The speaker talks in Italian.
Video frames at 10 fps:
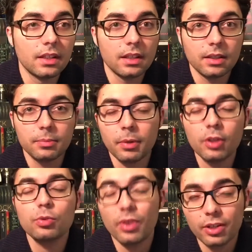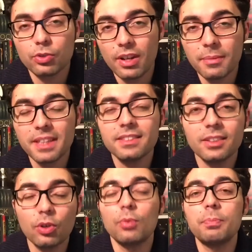eh, però i suoi
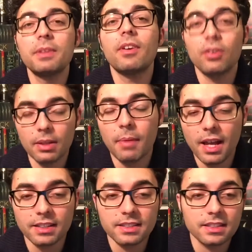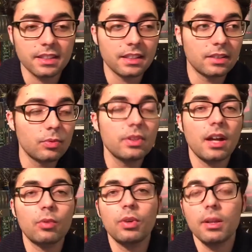ragionamenti colpivano le masse. Lui
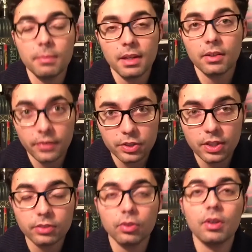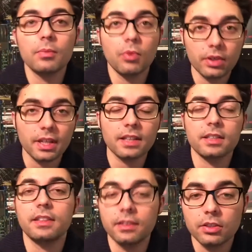nacque nel 1900 e morì a
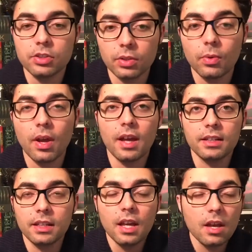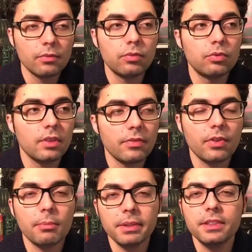75 anni. Fu un
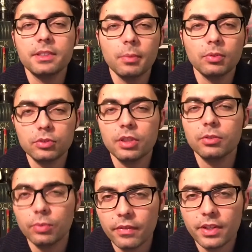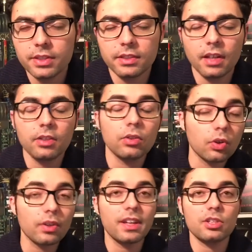affermatissimo docente universitario
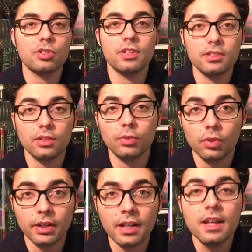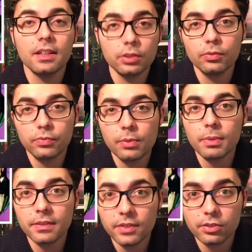nonché sceneggiatore di un film
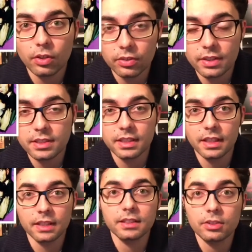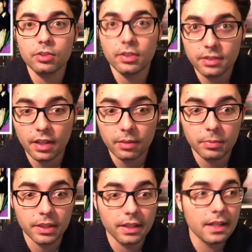di Vittorio De Sica, Stazione
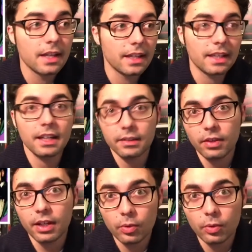Termini, e arrivare a